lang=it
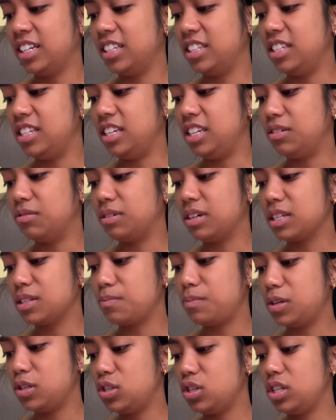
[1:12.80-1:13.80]
di una
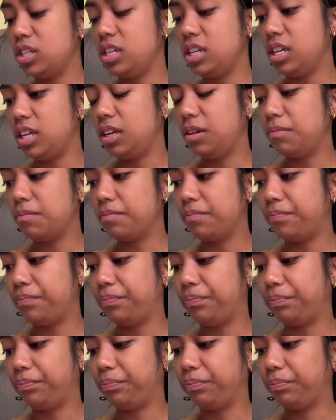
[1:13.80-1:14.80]
specie di, mm,
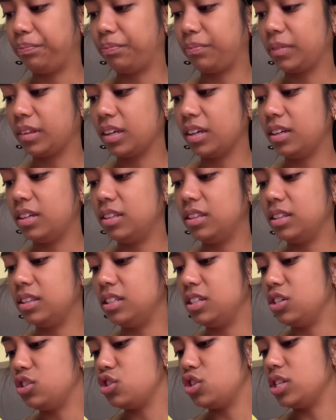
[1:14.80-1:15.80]

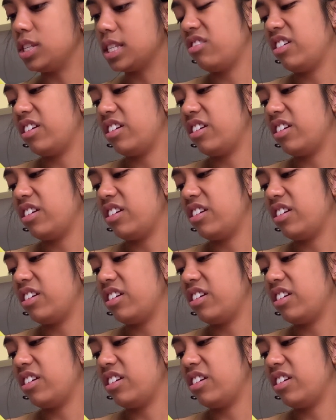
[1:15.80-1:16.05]
di cheese,